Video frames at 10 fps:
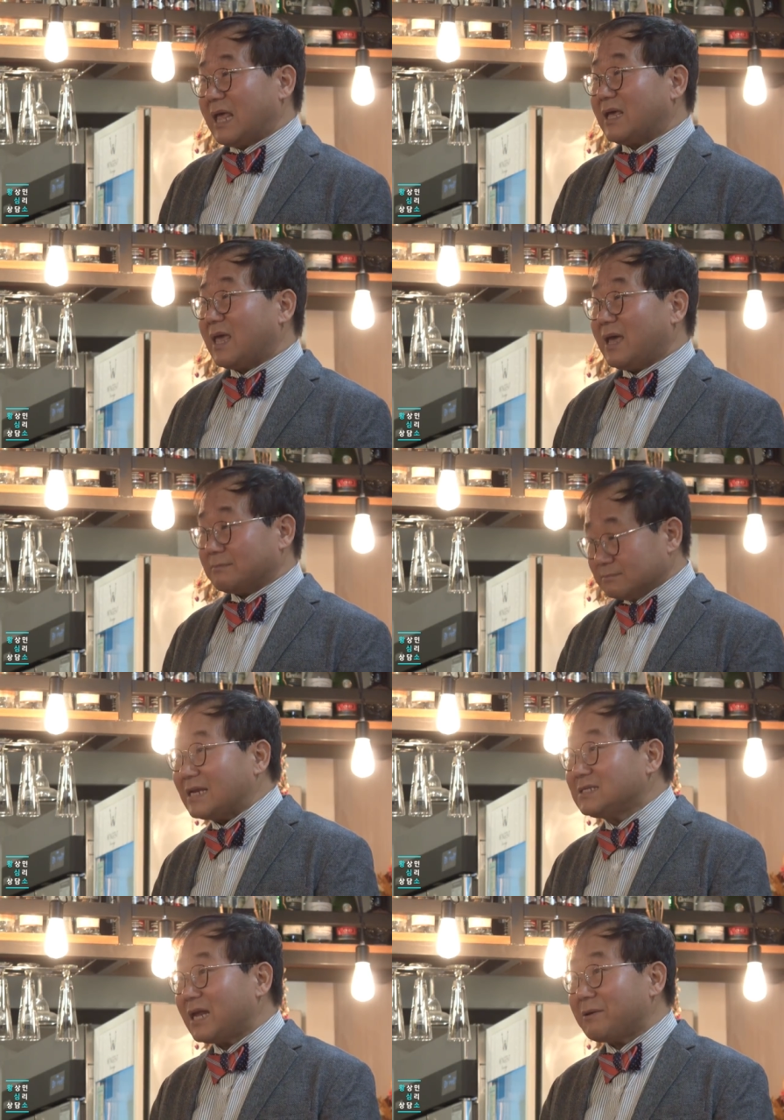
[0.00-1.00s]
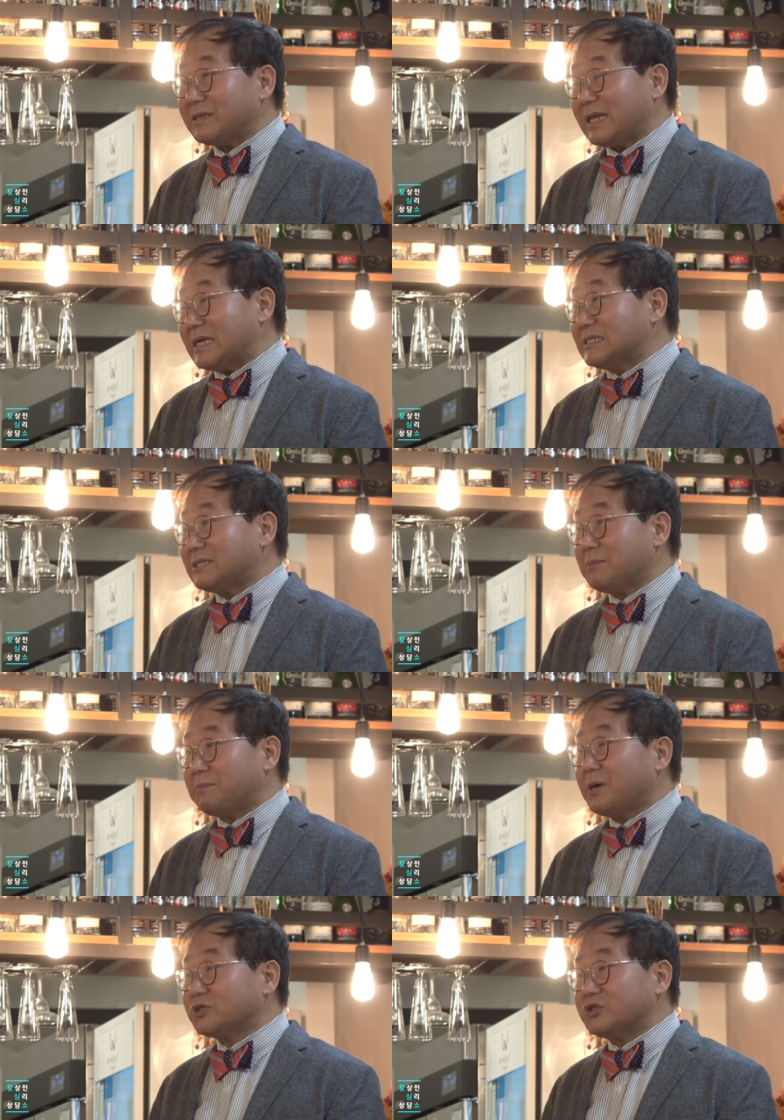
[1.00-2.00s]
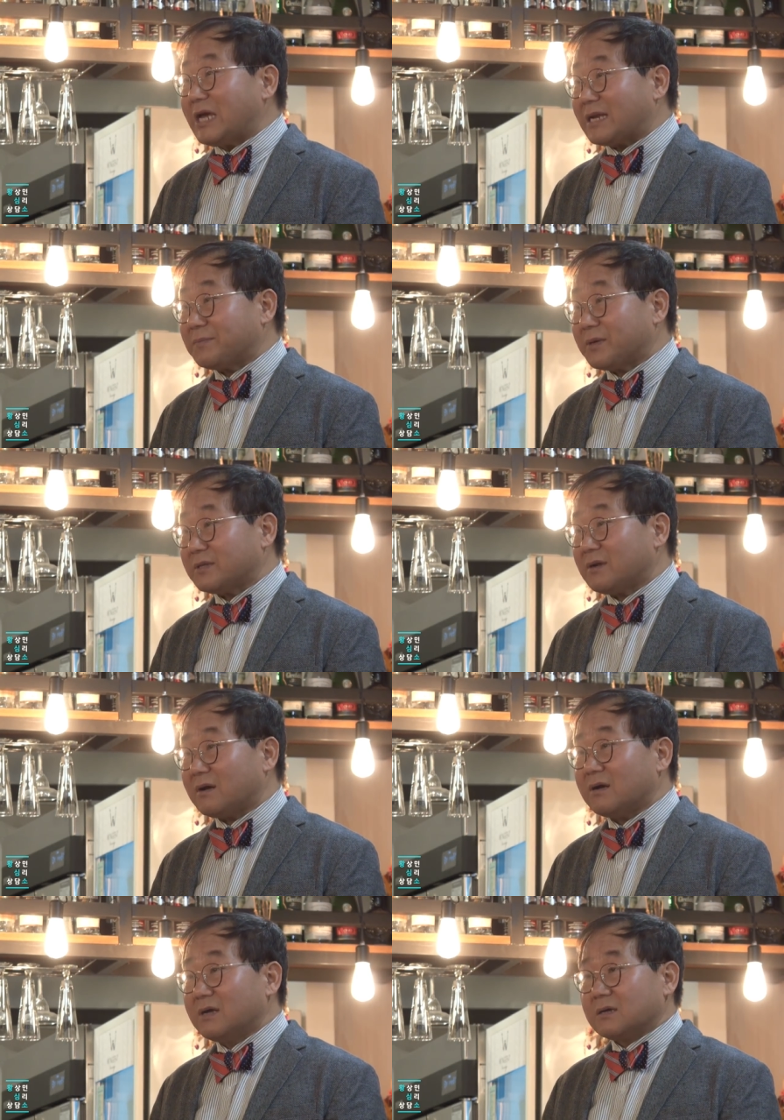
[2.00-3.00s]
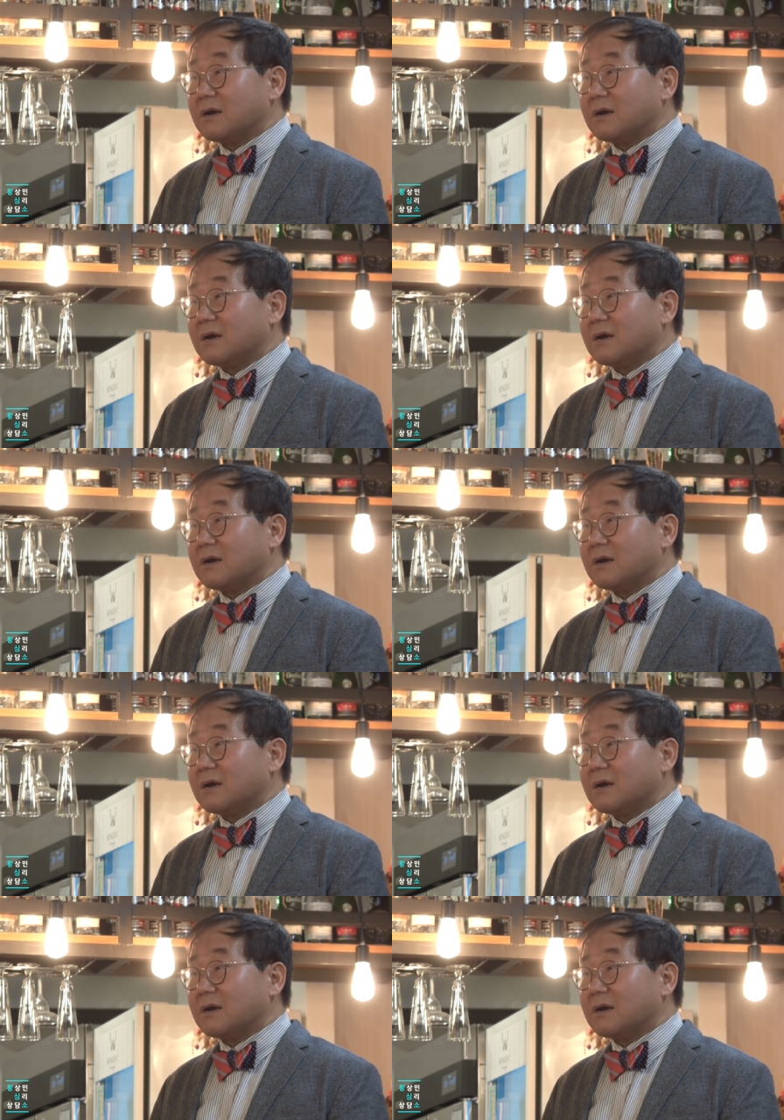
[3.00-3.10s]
되게 다른 사람한테 열심히 퍼주지 않으면요.